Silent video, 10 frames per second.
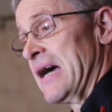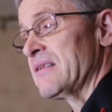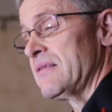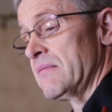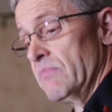
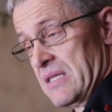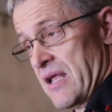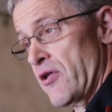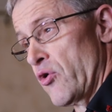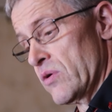как мы
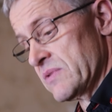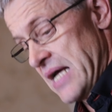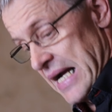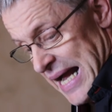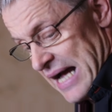
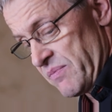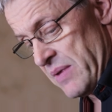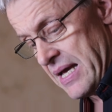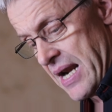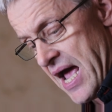тренируемся, как
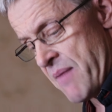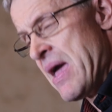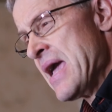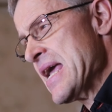мы играем.